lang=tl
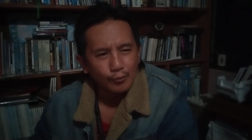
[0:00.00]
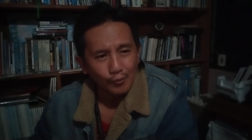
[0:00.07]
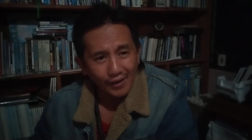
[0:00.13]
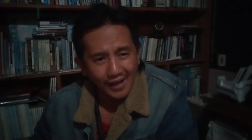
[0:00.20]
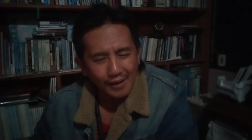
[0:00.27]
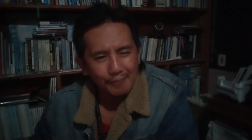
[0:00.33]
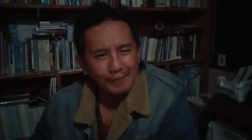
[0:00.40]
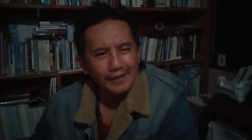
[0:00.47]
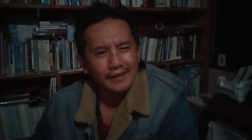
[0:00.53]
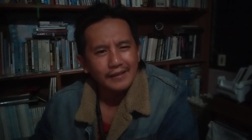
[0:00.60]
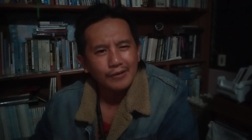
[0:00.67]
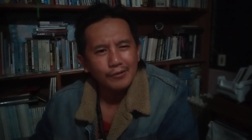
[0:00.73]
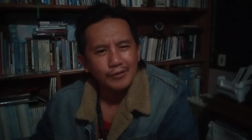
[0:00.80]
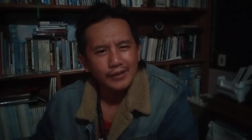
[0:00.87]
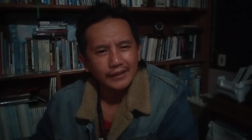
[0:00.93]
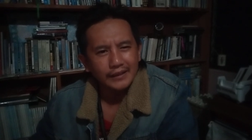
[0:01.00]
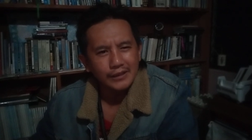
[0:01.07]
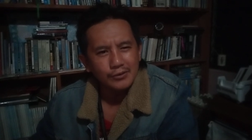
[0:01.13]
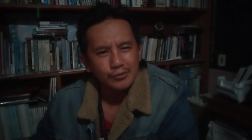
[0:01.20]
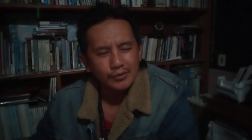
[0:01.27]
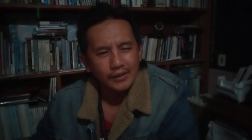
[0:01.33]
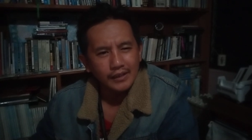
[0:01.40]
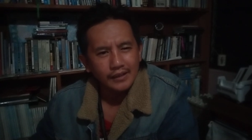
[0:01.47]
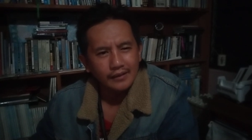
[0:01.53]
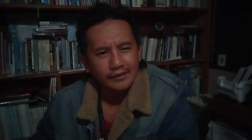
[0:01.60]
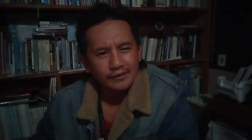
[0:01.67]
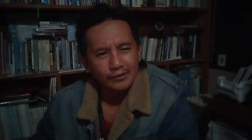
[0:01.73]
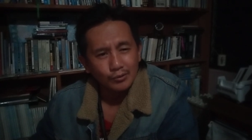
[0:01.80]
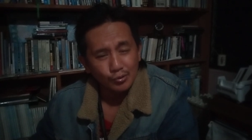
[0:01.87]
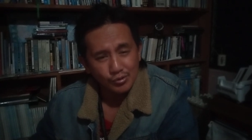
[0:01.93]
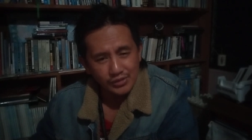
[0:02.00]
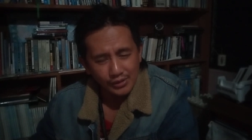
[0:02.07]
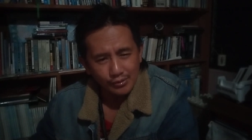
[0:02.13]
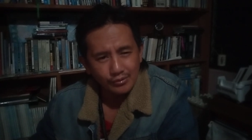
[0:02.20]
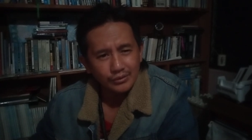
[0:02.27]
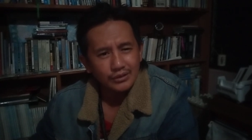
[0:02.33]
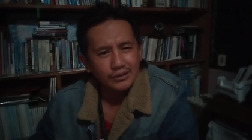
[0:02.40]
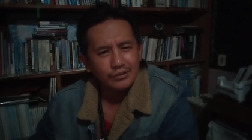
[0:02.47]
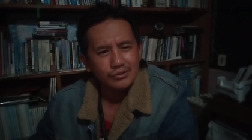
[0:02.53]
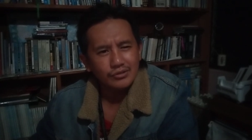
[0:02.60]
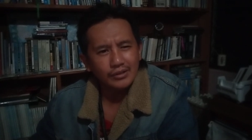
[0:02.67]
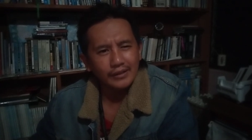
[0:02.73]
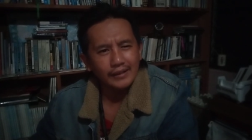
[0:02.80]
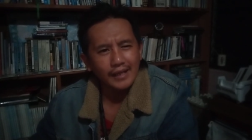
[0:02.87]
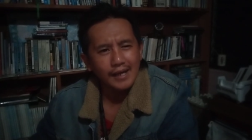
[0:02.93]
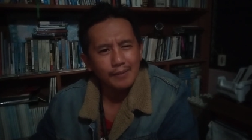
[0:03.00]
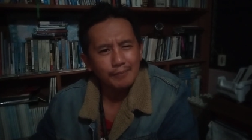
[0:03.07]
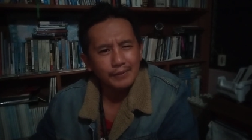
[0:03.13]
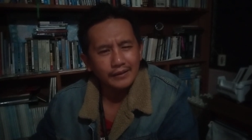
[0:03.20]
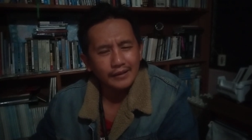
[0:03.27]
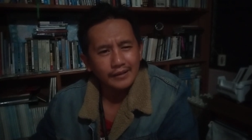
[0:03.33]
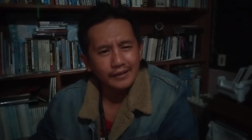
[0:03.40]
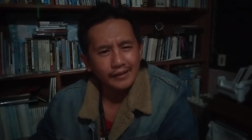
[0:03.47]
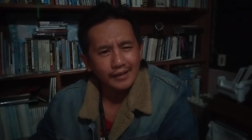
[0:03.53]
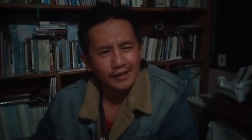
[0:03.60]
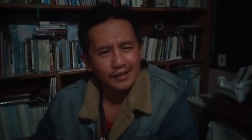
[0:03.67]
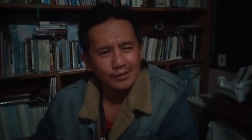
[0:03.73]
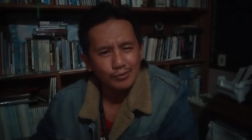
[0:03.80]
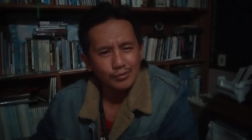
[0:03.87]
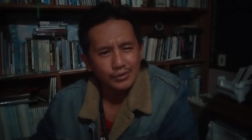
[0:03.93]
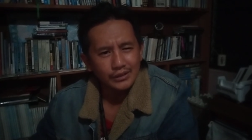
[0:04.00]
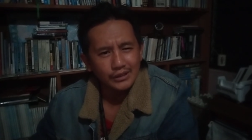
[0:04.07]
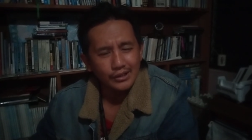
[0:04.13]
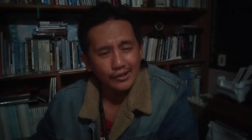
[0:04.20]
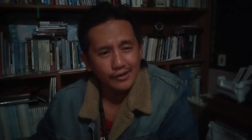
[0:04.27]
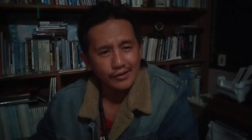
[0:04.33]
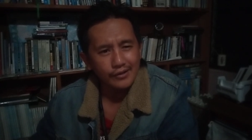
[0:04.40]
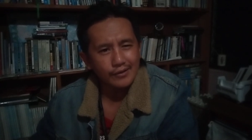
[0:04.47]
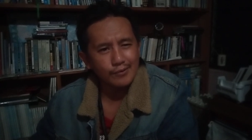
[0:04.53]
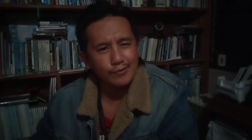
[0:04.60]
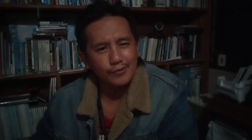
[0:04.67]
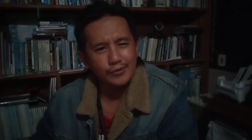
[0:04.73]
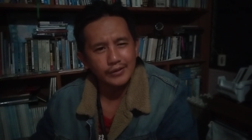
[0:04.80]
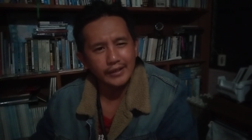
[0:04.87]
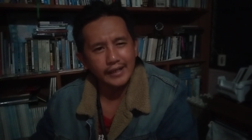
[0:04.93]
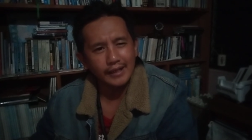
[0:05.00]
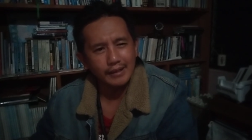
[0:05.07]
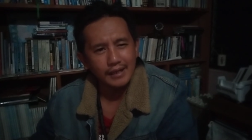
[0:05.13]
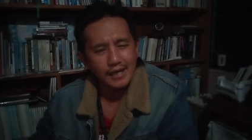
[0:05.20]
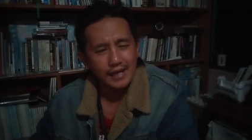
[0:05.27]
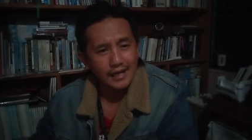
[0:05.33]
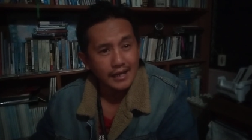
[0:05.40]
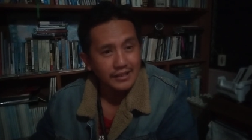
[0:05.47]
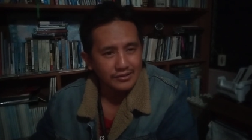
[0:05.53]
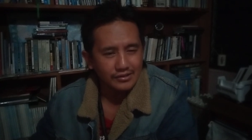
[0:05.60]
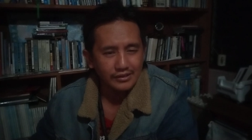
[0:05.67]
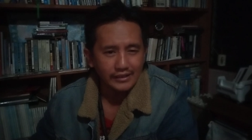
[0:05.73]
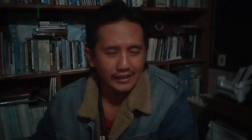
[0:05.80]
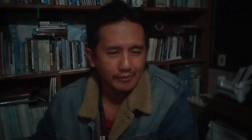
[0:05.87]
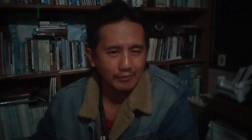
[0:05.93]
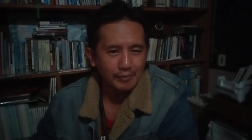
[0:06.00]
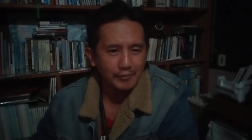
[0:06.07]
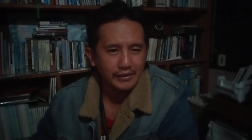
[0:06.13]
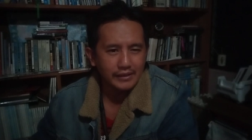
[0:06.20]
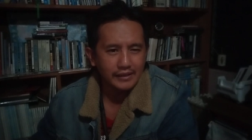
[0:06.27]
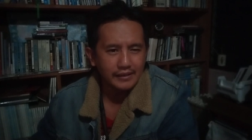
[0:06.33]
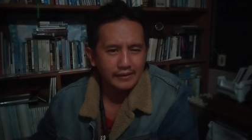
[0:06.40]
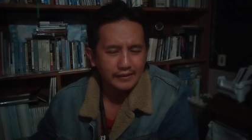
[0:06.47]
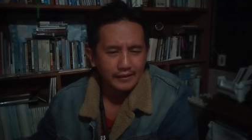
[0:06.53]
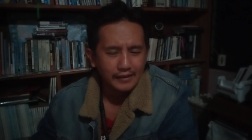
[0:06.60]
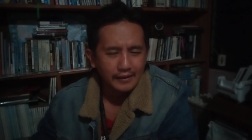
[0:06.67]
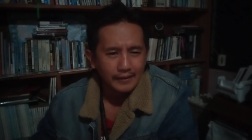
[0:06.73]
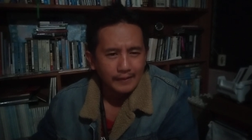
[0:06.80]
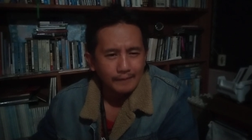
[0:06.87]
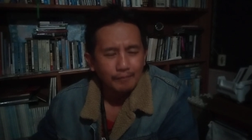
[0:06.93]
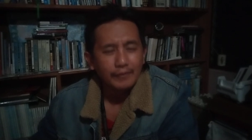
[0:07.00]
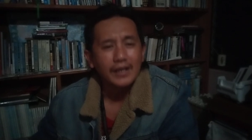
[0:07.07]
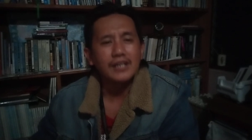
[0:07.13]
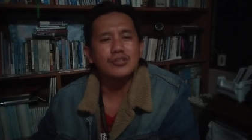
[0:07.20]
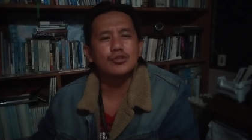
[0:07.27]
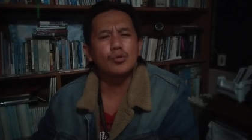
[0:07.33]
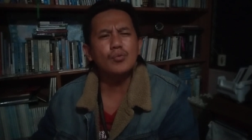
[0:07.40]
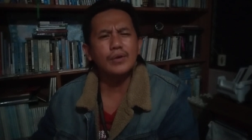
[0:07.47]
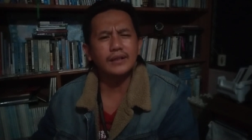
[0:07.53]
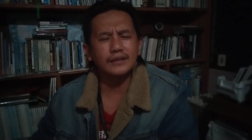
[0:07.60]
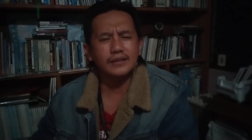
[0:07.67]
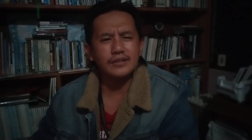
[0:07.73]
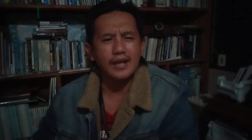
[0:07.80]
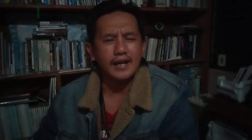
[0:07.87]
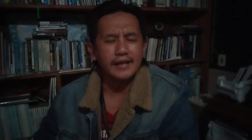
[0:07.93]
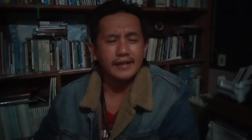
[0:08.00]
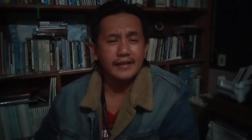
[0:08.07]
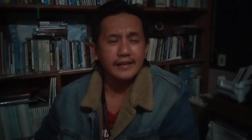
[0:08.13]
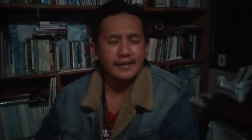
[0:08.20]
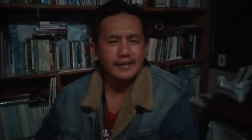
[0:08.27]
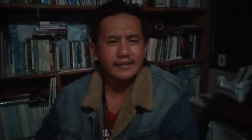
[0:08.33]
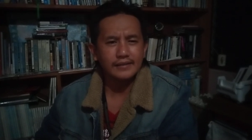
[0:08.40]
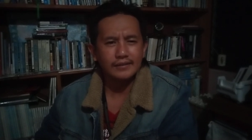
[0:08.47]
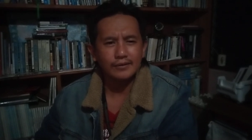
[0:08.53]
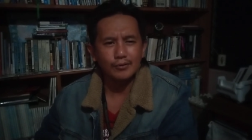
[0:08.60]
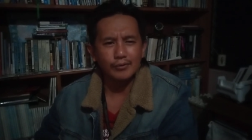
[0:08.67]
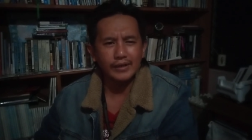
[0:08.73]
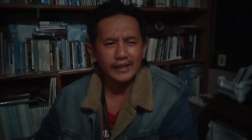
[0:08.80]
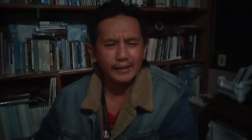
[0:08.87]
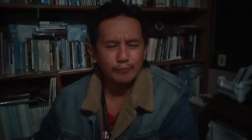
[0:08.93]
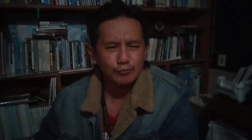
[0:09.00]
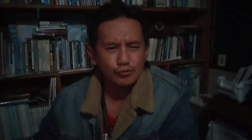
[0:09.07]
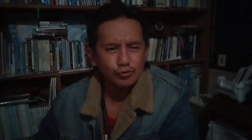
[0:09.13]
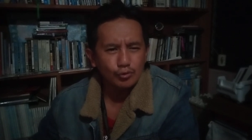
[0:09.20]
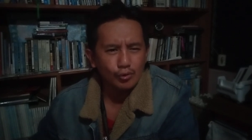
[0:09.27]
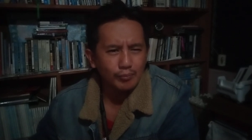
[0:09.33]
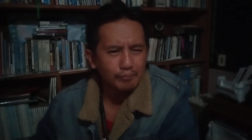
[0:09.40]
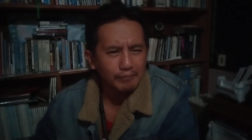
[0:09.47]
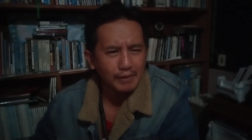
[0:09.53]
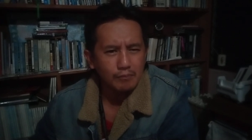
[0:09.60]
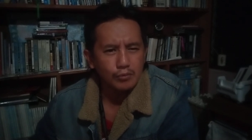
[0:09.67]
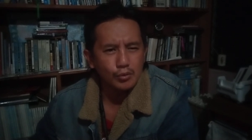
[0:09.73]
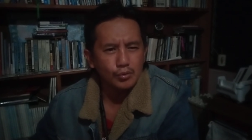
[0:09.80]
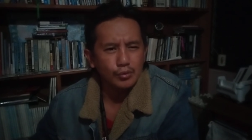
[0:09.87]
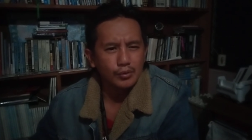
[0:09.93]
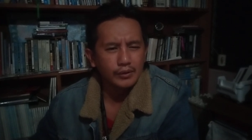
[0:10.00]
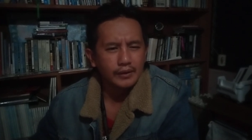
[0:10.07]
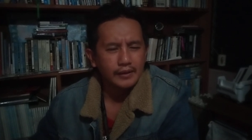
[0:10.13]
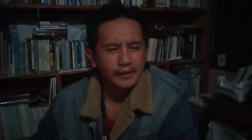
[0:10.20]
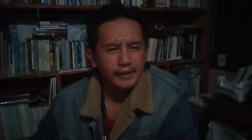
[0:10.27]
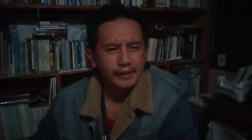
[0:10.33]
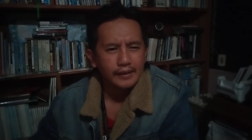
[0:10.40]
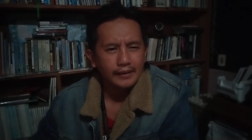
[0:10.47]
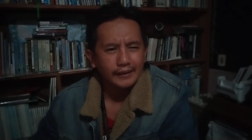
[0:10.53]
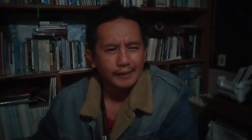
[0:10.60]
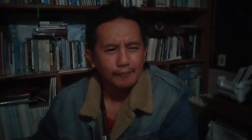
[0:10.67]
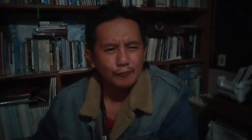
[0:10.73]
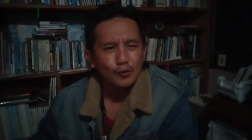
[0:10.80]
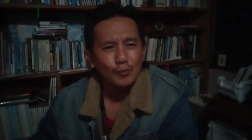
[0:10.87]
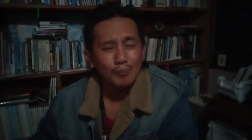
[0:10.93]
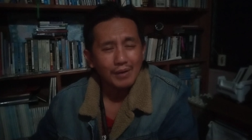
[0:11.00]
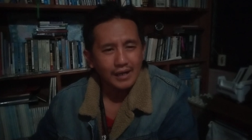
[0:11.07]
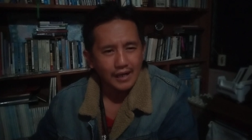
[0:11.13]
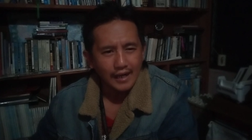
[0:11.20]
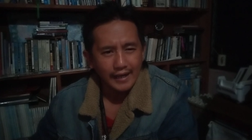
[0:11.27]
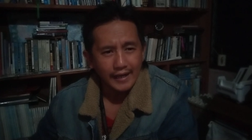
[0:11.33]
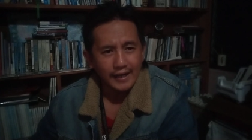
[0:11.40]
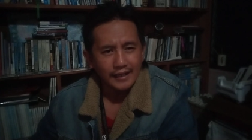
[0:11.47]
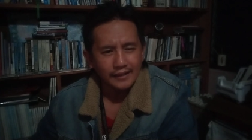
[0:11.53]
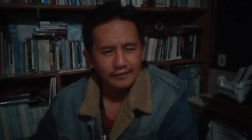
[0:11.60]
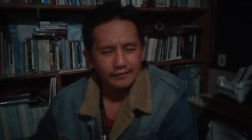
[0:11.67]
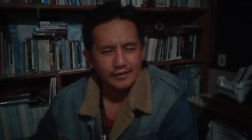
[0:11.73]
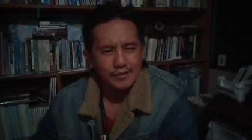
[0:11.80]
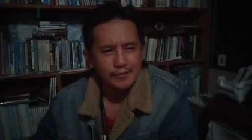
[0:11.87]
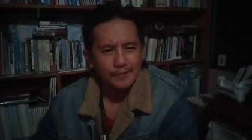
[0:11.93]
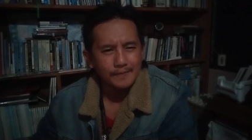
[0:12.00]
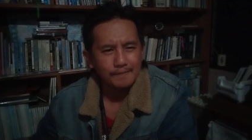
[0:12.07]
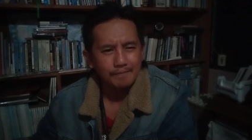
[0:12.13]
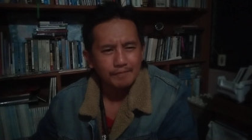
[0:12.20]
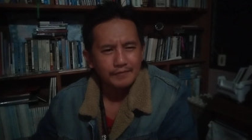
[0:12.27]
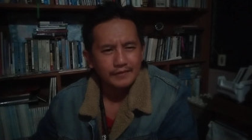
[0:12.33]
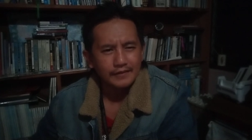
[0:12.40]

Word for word: no apay nga kuna tayo nga, no sa otin Diyos tayo apay nga nga nagadu iti record nga nagkaalas ka nagmamali. Naisurat niya ay kunan Apostol Pablo tapno pag-adalan tayo.